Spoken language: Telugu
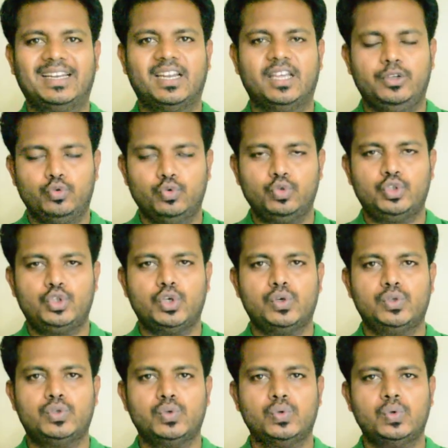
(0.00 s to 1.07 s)
ఇక్కడ యూజ్
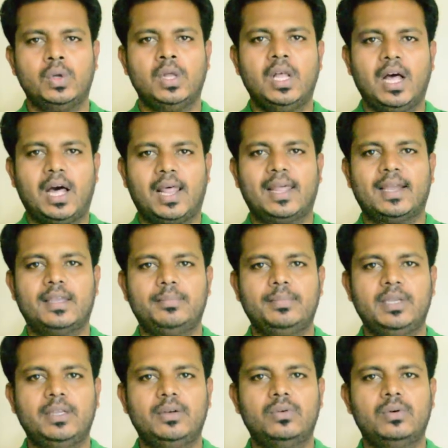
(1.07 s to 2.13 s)
చేయొచ్చు అలాగే
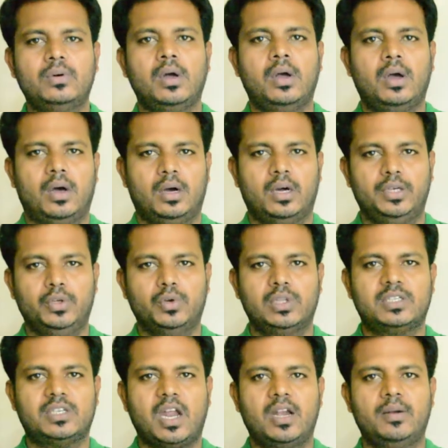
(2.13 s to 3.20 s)
మీరు డ్యూయల్
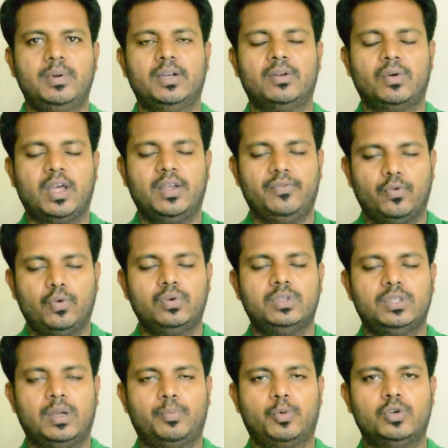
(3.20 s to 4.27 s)
స్టాండ్ బై కూడా ఈ ఫోన్
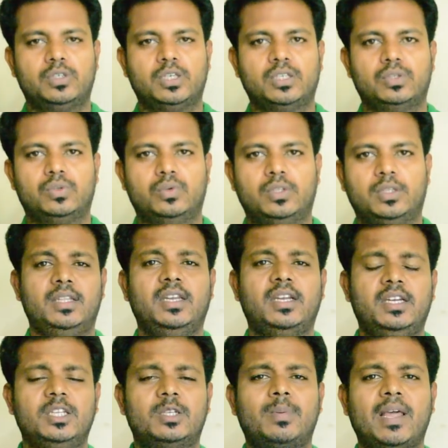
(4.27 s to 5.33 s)
సపోర్ట్ చేస్తుంది దీని
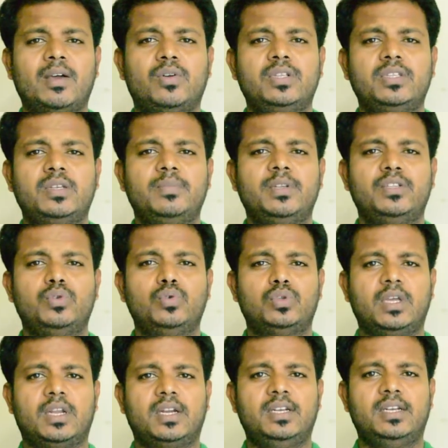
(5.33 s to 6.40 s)
డిస్ప్లే గురించి మీరు
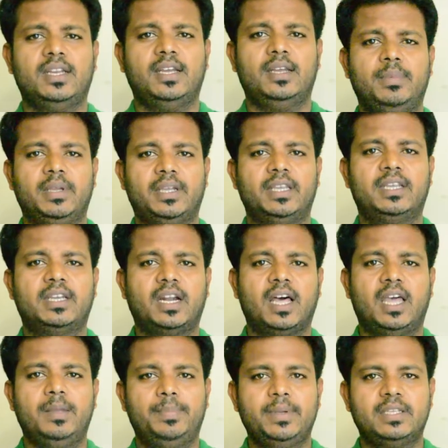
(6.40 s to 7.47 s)
చూసారంటే మీకు ఇక్కడ
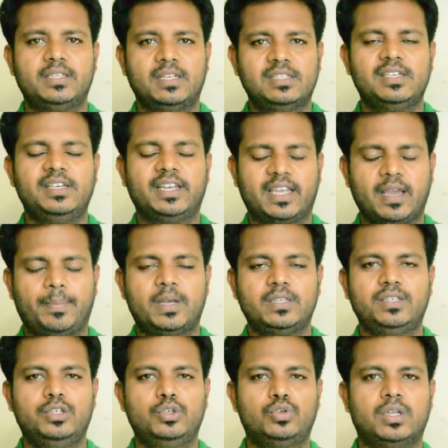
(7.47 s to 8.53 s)
ఐపీఎస్ ఎల్సిడి
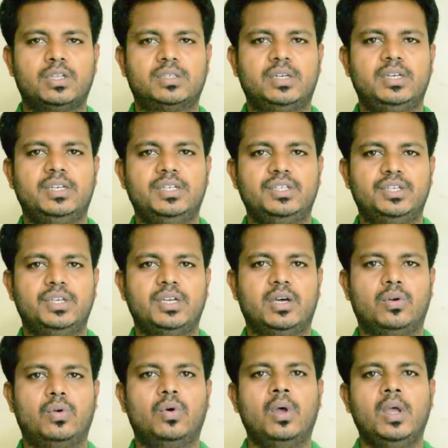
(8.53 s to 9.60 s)
కెపాసిటీ టచ్ స్క్రీన్
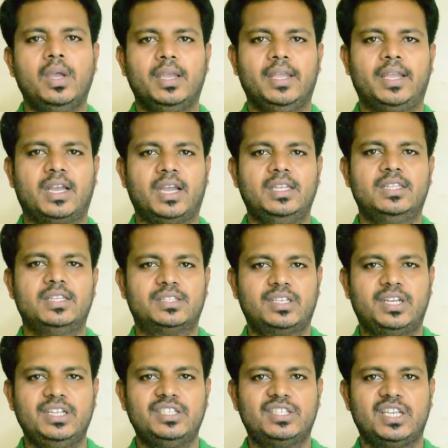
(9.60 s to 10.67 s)
ఇచ్చిండారు ఇంకా ఇది
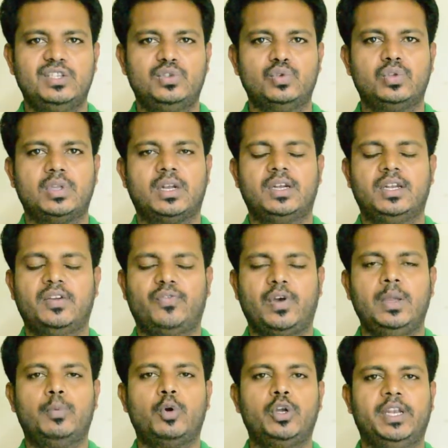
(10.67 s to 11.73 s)
స్క్రీన్ సైజ్ చూసారంటే
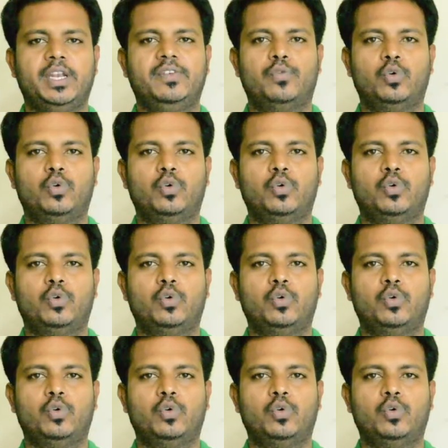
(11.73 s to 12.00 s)
ఫైవ్ పాయింట్ ఎయిట్